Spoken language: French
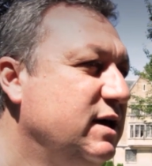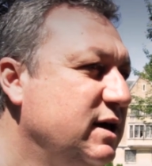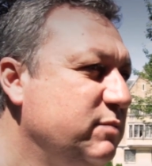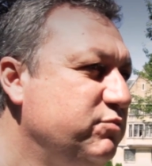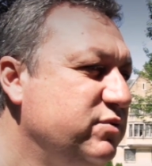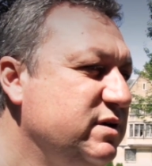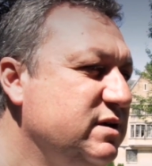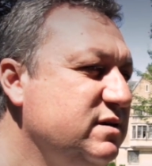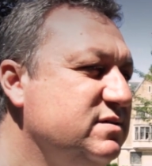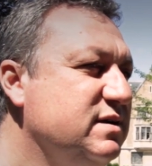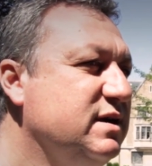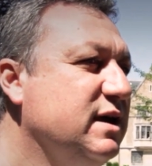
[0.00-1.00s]
Et puis,
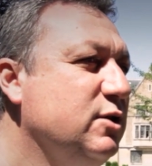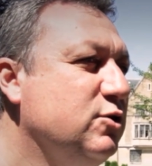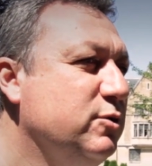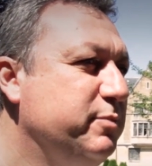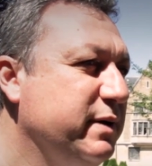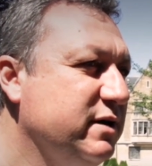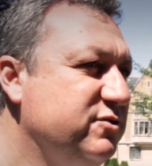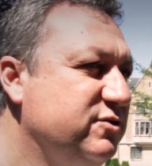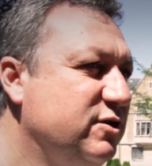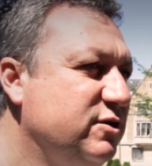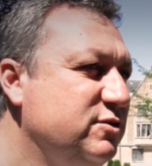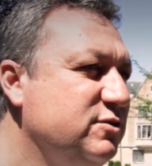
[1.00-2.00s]
ces quelques
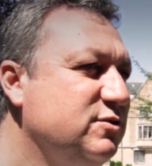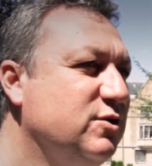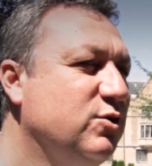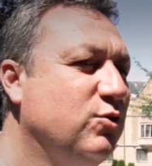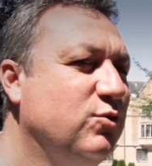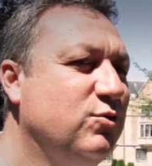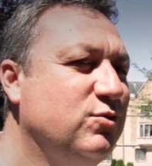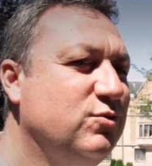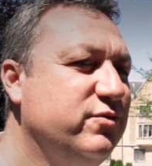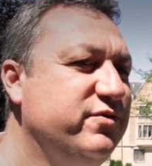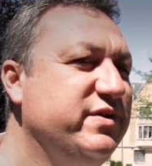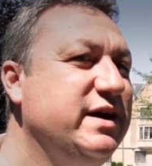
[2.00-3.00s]
personnes ont
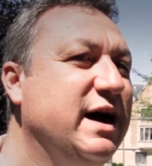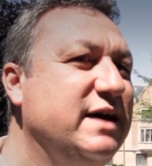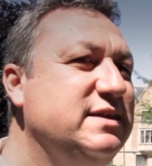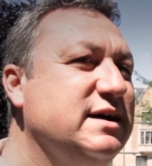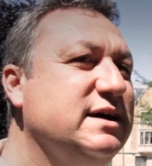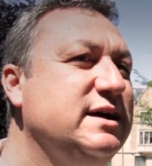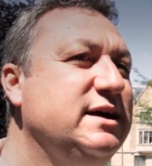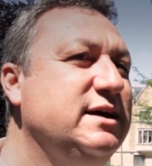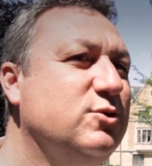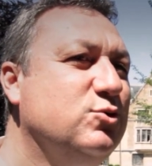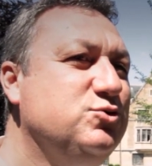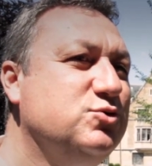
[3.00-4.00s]
fait adhérer
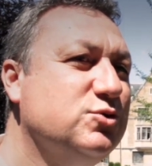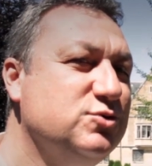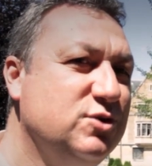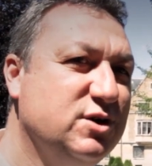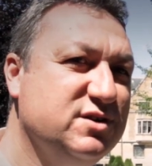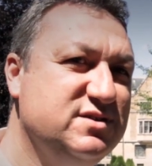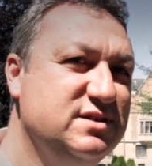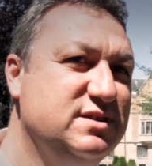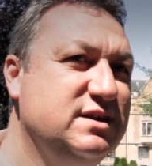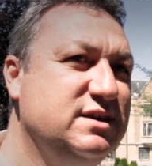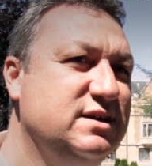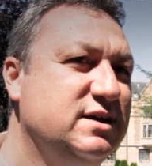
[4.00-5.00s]
autour de leurs
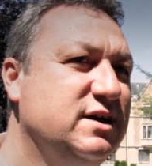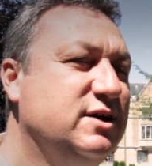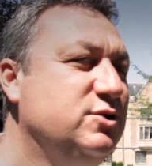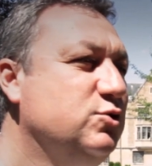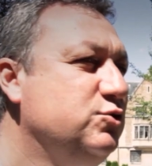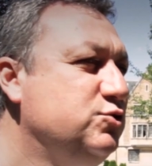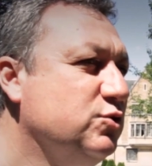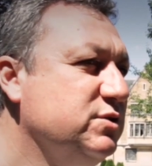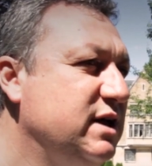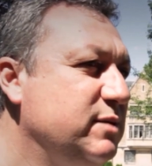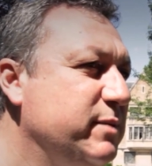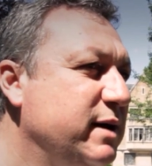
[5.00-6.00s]
idées et autour
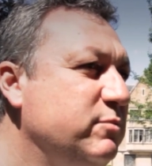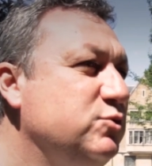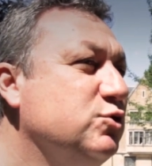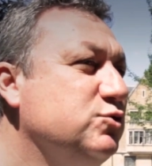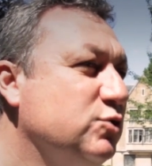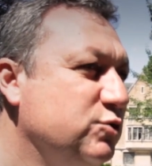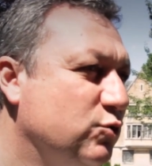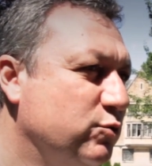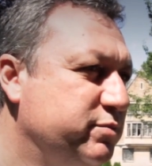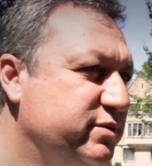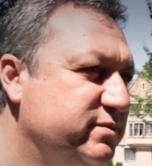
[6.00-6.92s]
d'elles-mêmes d'autres groupes.